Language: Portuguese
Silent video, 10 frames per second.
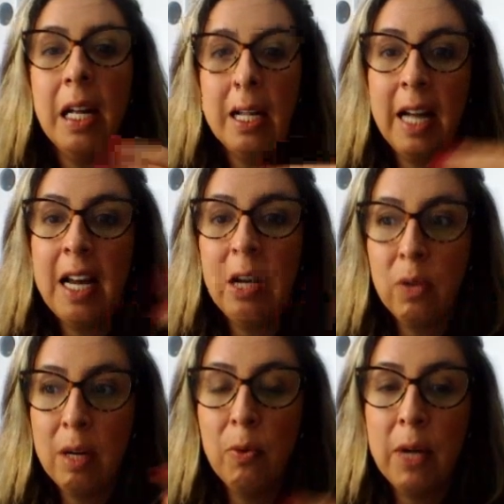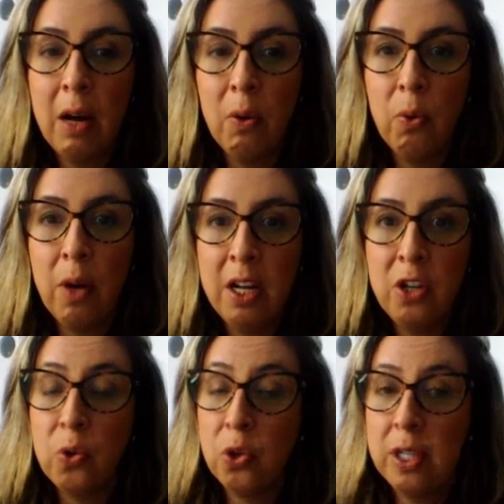aí no Tribunal é, de
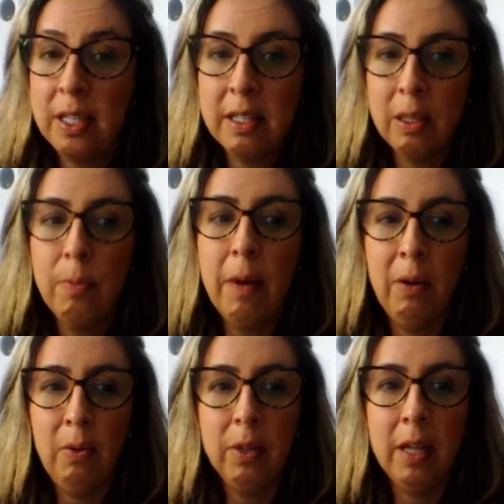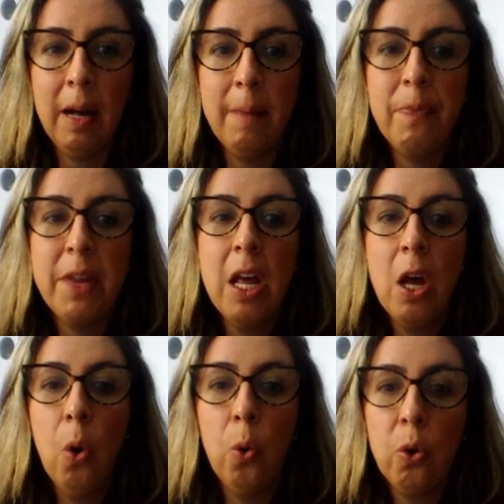Justiça de São Paulo, tá?
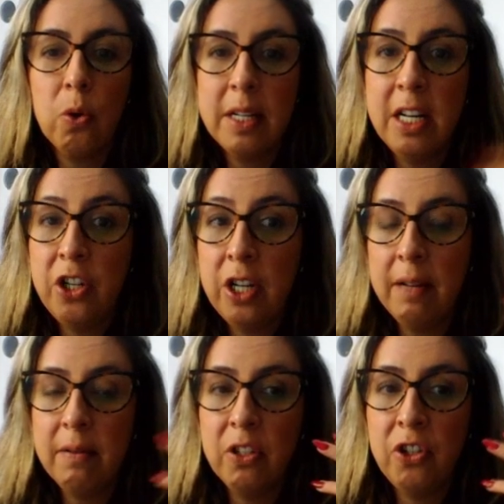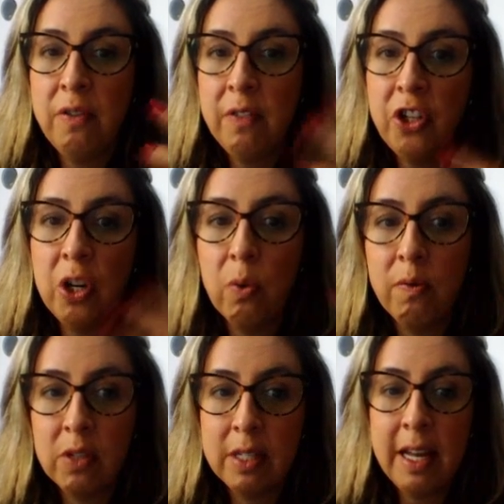O que eu gostaria de dividir com
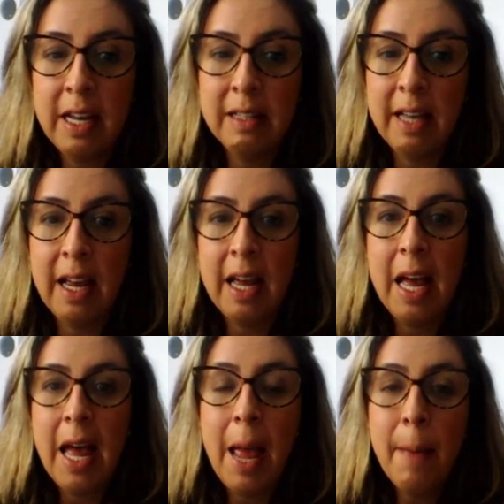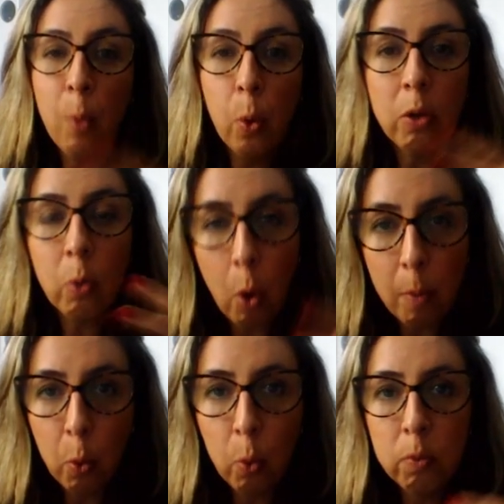vocês é é muito
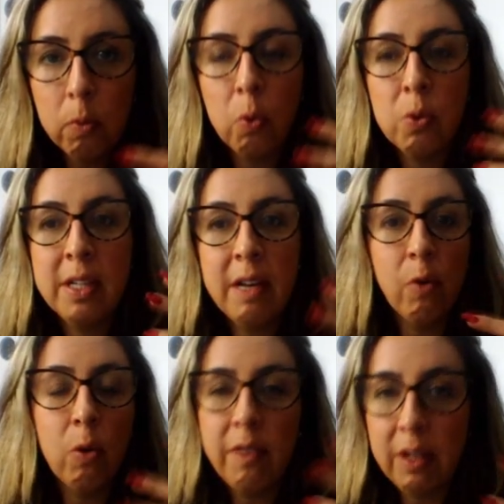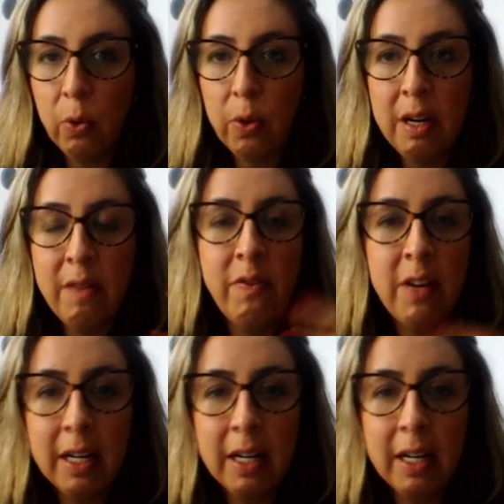comum o desenvolvedor ele vir